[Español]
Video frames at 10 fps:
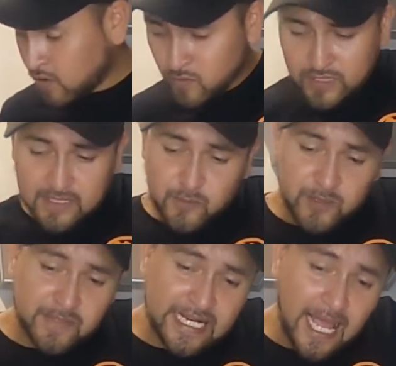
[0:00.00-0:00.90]
Como ustedes
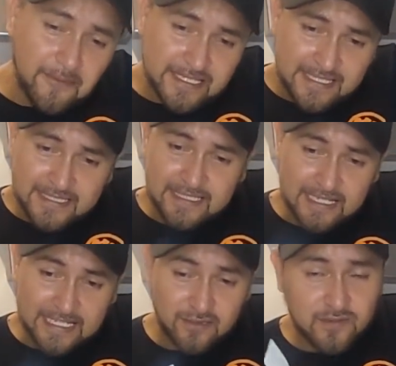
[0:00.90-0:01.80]
pueden ver, a
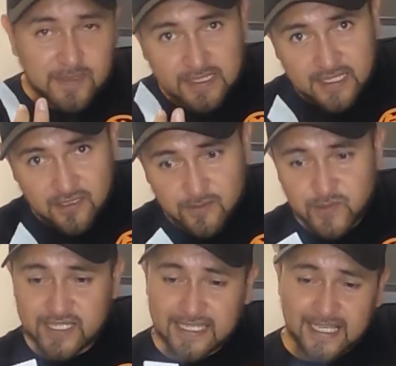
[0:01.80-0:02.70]
veces estos filtritos
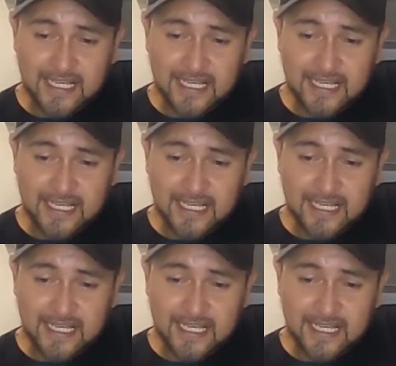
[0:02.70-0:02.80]
pues, se